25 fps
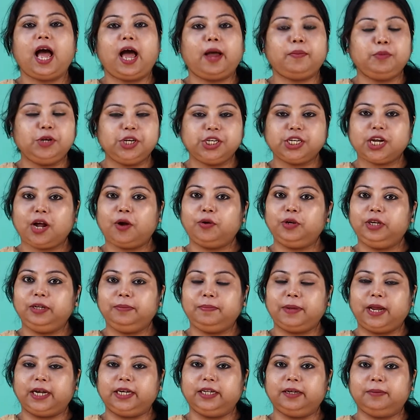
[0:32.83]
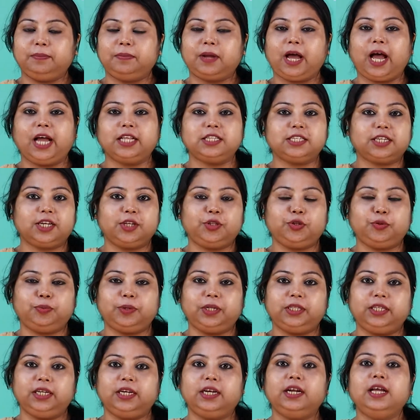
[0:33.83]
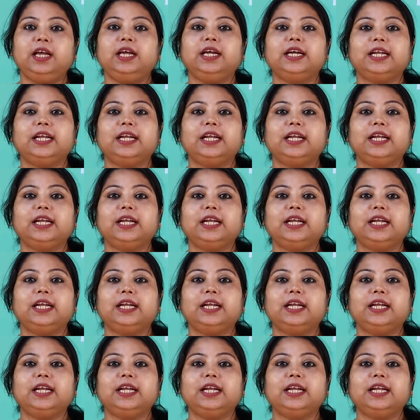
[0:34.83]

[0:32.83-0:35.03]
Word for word: আমি শাওলি ম্যাডাম আজকে তোমাদের